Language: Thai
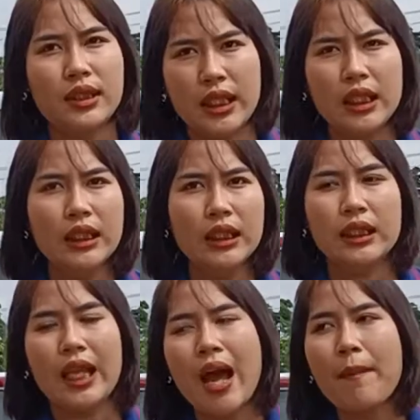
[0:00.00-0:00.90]
ถสีอื่
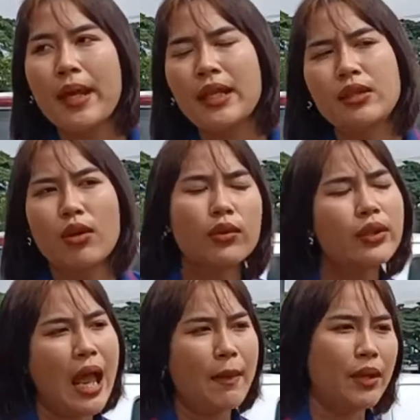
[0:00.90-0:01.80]
น ถ้าเป็นยกตั
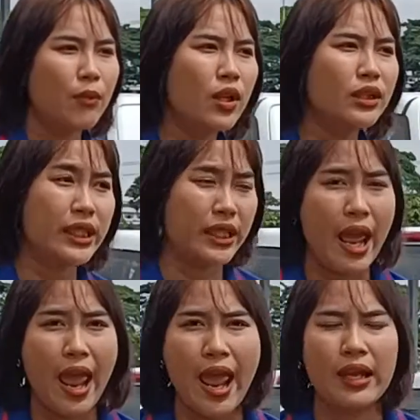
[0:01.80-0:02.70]
วอย่างเป็นพวกสี
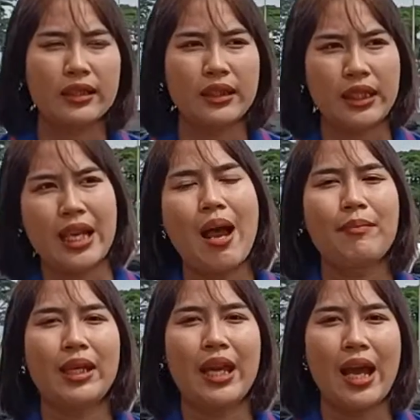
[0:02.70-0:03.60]
แดง สี
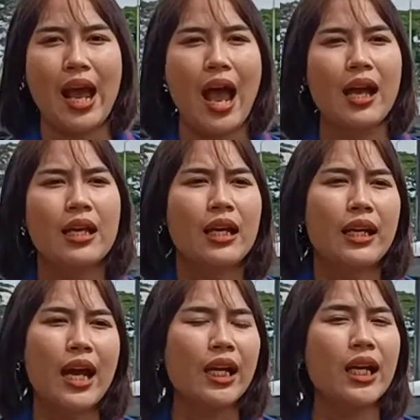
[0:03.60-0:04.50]
ดำอย่างเงี้ยค่ะ
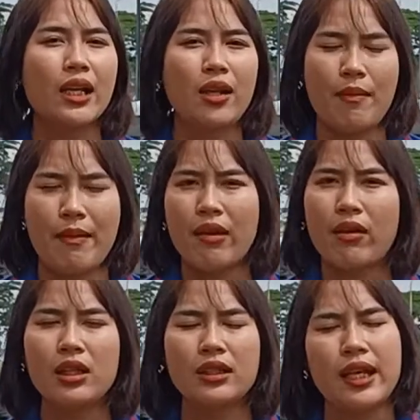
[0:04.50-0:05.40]
ถ้าเกิดรอยแมว
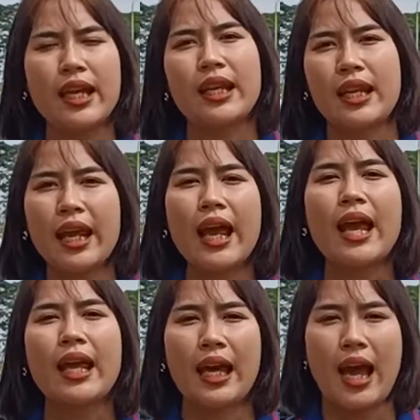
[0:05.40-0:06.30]
ก็คือจะเห็นได้
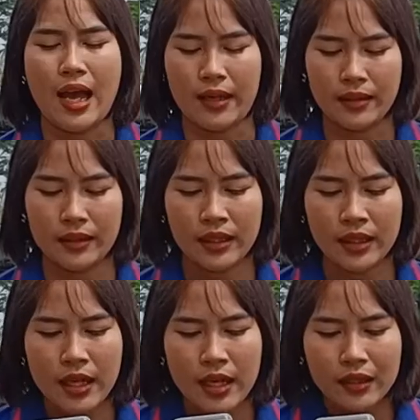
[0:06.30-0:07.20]
ง่ายค่ะ
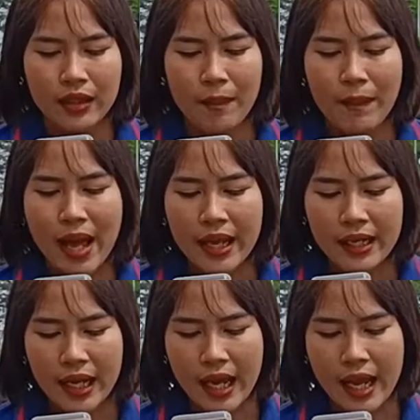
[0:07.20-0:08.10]
ต่อไป
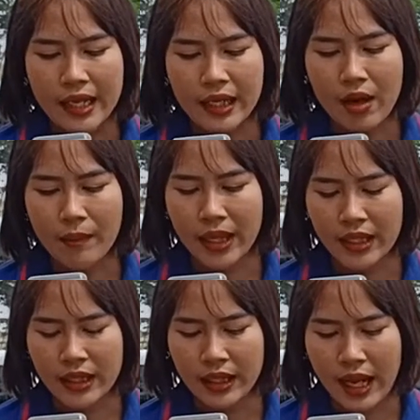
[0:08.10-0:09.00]
นะคะอีกคอมเมน
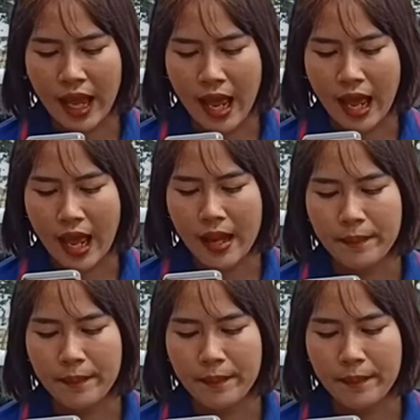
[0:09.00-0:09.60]
ต์หนึ่งนะคะ